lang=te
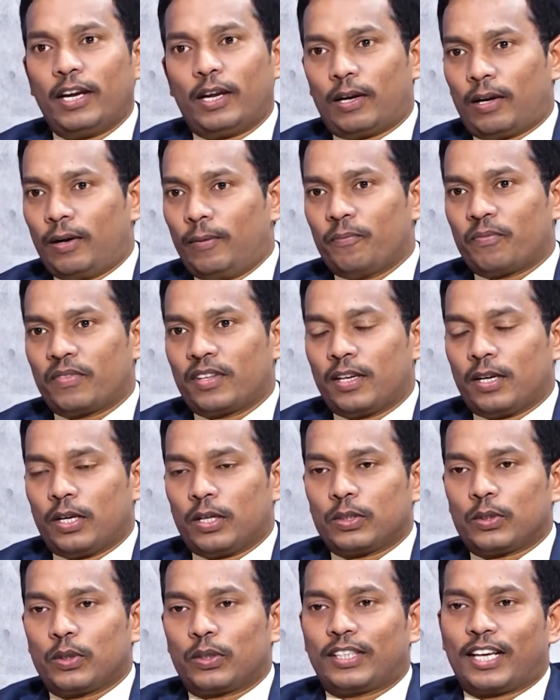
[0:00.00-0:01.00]
ఈ వీడియోలో
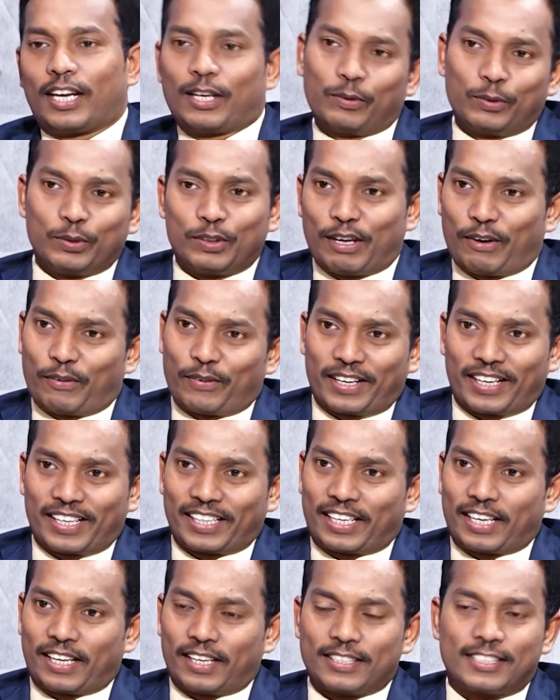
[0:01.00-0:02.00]
సో ధనవంతుడు
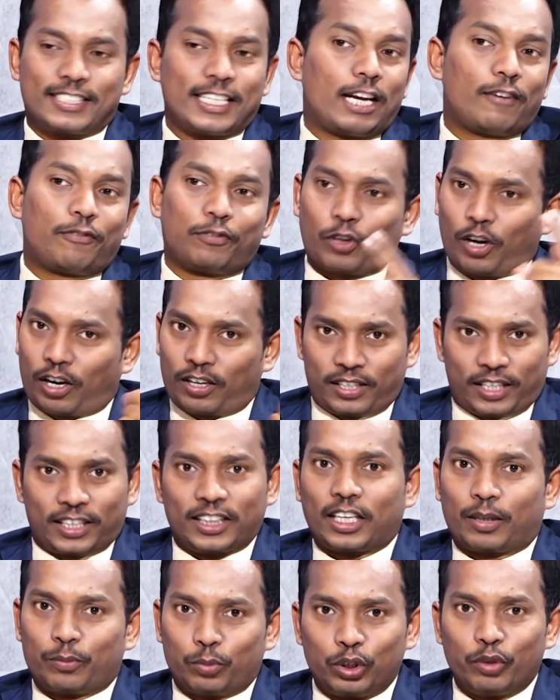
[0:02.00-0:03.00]
అవ్వడానికి సెల్ఫ్ టాక్
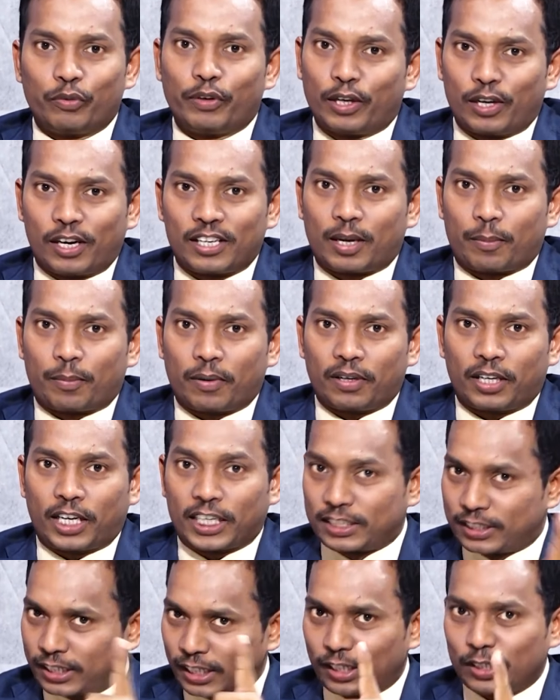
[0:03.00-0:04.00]
ఇంతకు ముందు వీడియోలో చెప్పాను
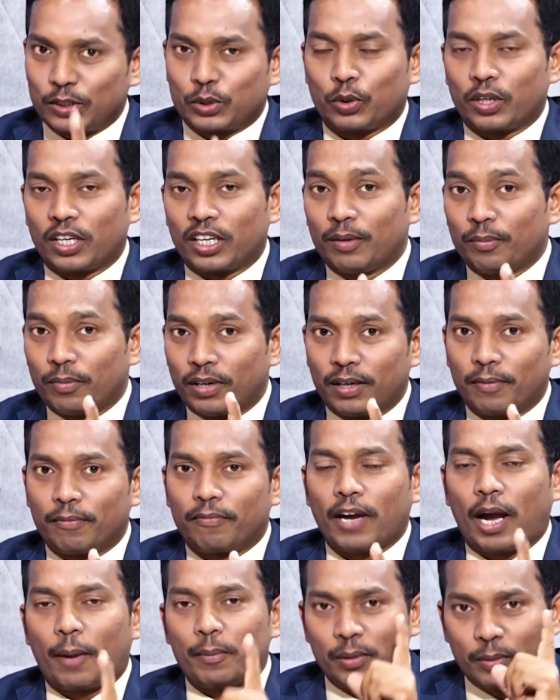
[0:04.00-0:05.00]
ఖచ్చితంగా చూడండి మీ
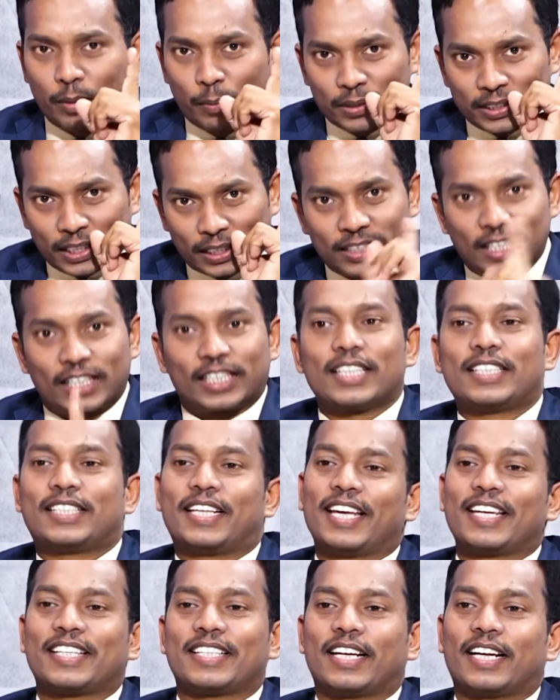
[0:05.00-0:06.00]
ఫ్యామిలీ మెంబర్స్ అందరికీ
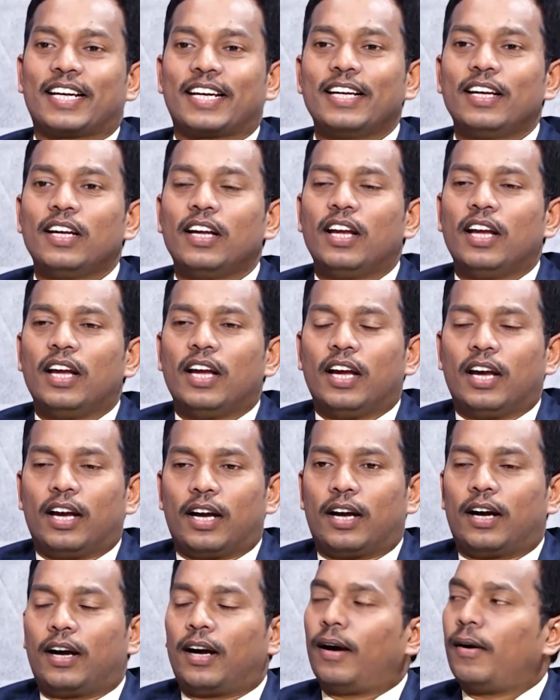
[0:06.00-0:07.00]
షేర్ చేయండి
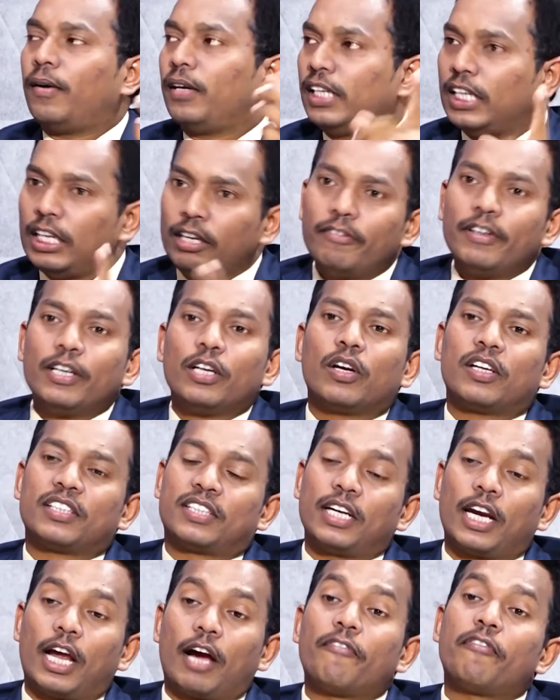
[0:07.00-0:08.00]
ఈ వీడియోలో
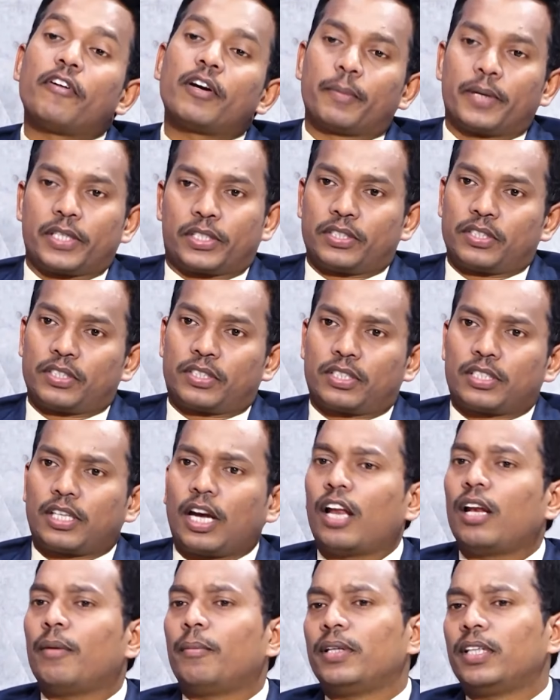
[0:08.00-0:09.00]
సార్ అఫర్మేషన్స్
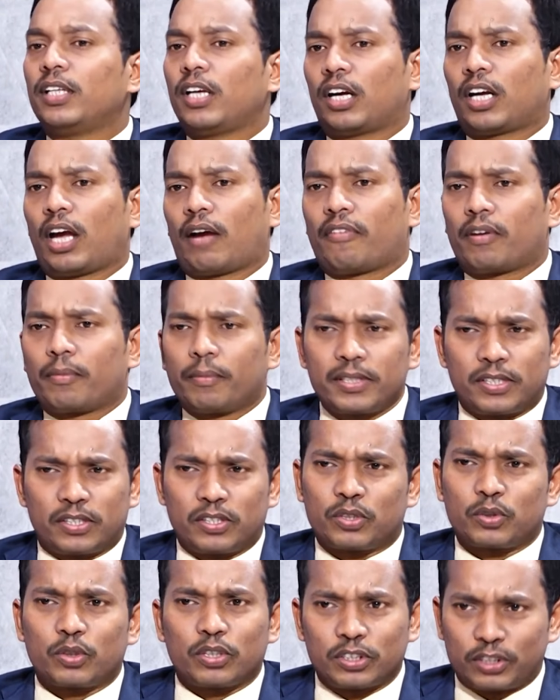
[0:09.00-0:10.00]
చాలామంది నాకు
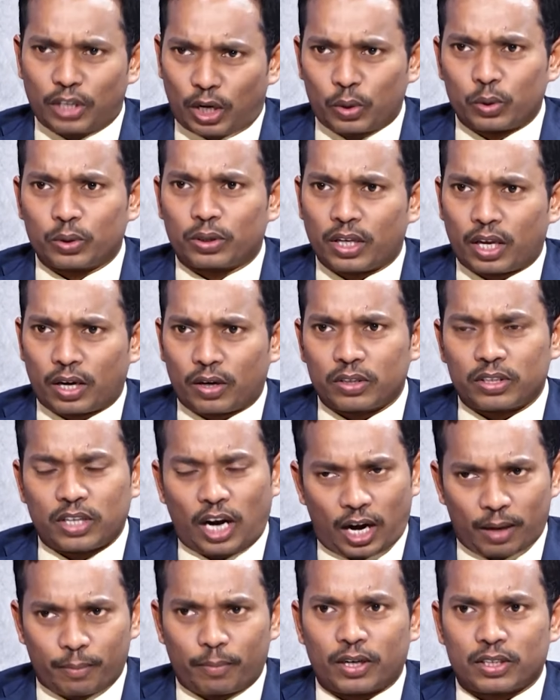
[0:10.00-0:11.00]
అఫర్మేషన్స్ గురించి అడుగుతున్నారు
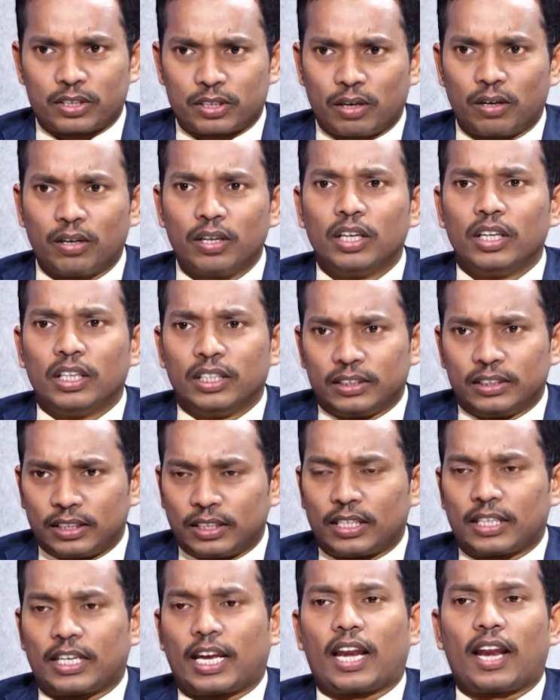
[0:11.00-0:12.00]
చాట్ బాక్స్లో
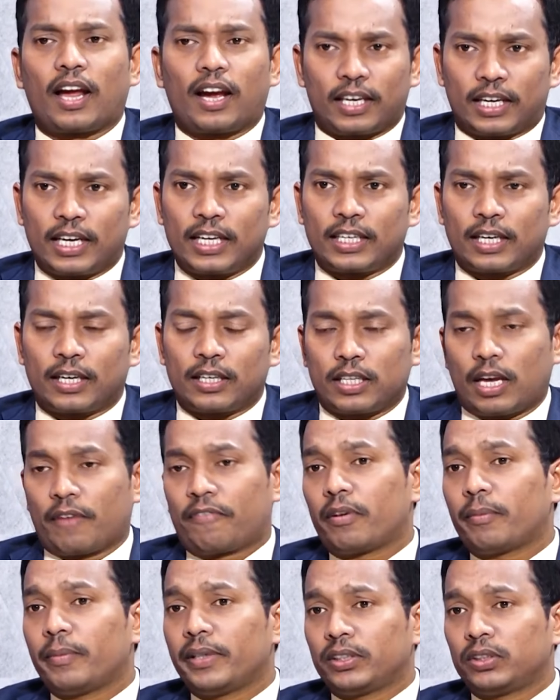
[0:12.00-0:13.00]
సార్ ఎలా ఏంటి అని
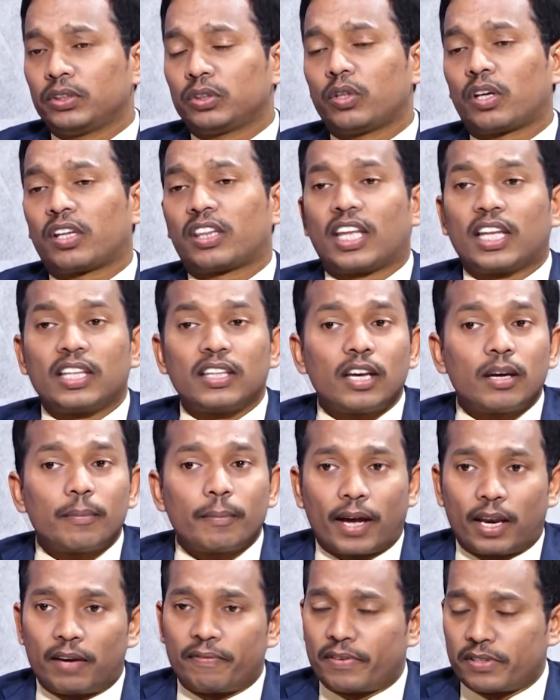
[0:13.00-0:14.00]
అఫర్మేషన్స్ ద్వారా దేని
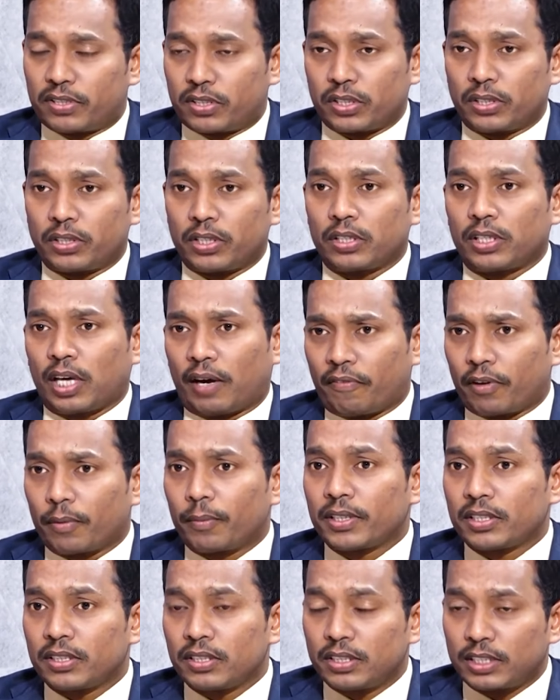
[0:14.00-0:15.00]
దేని మేనిఫెస్టేషన్ చేసి
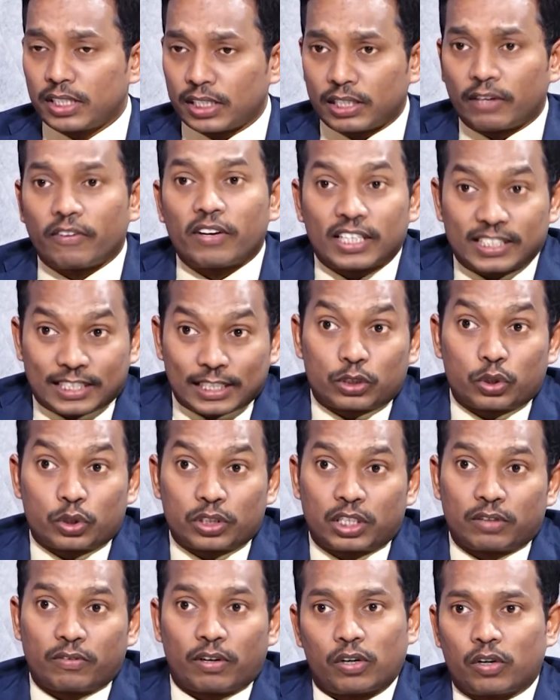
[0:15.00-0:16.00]
అఫర్మేషన్స్ చేసిన రిజల్ట్స్
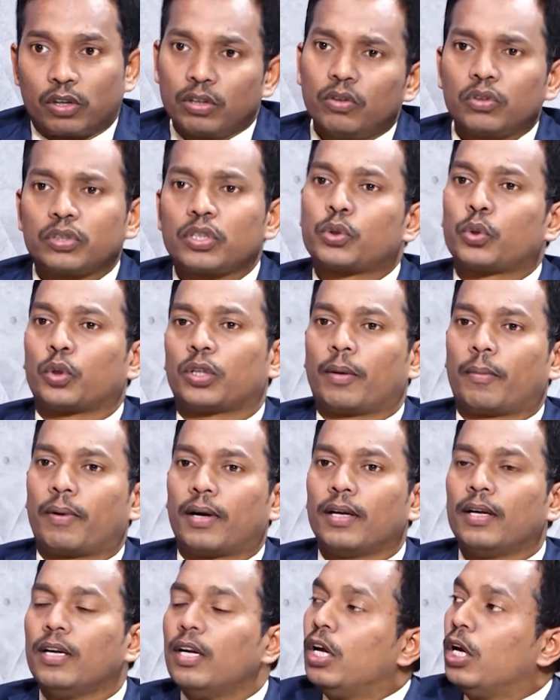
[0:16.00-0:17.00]
వచ్చిన వాళ్ళని సో
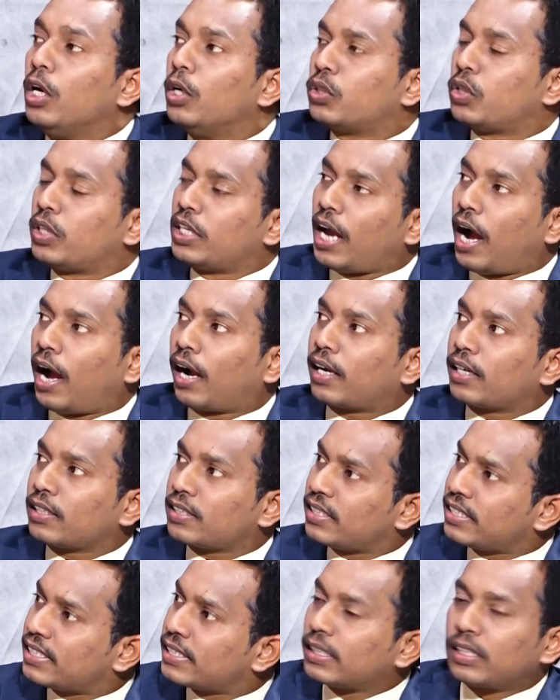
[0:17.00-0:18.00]
చూద్దామండి సో ఈ
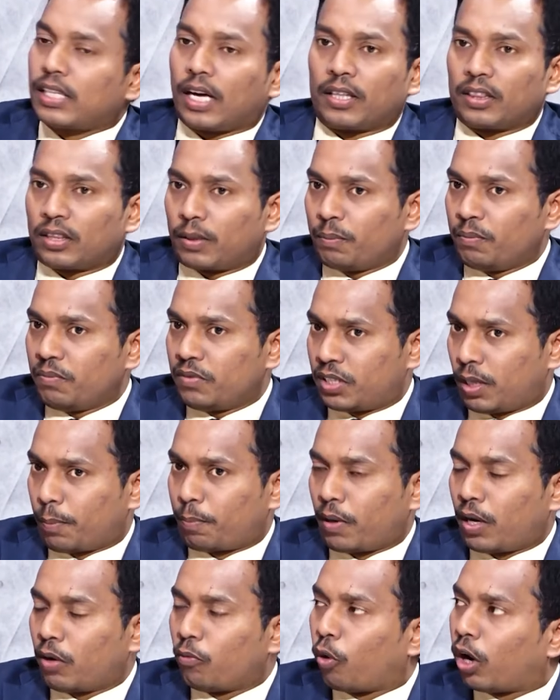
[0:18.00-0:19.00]
ఆకర్షణ సిద్ధాంతం
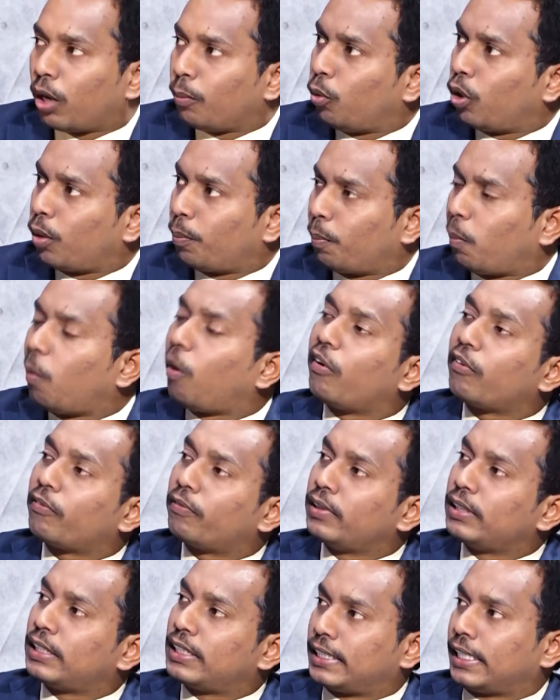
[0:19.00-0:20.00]
చెప్పే వన్ మోర్
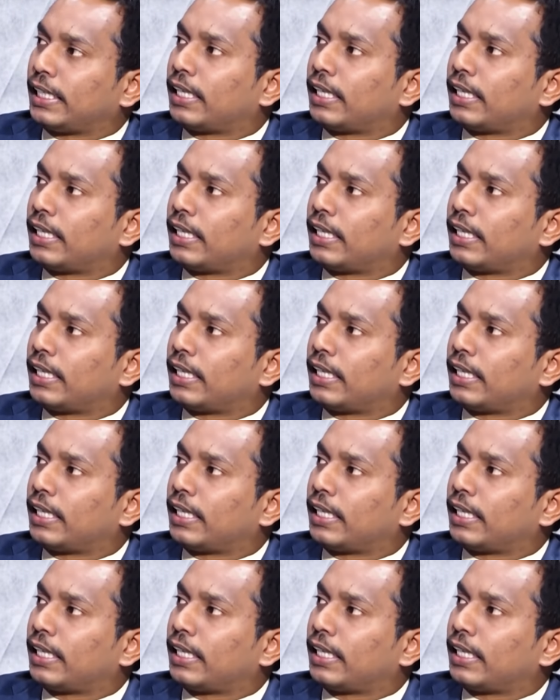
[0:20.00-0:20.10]
పవర్ఫుల్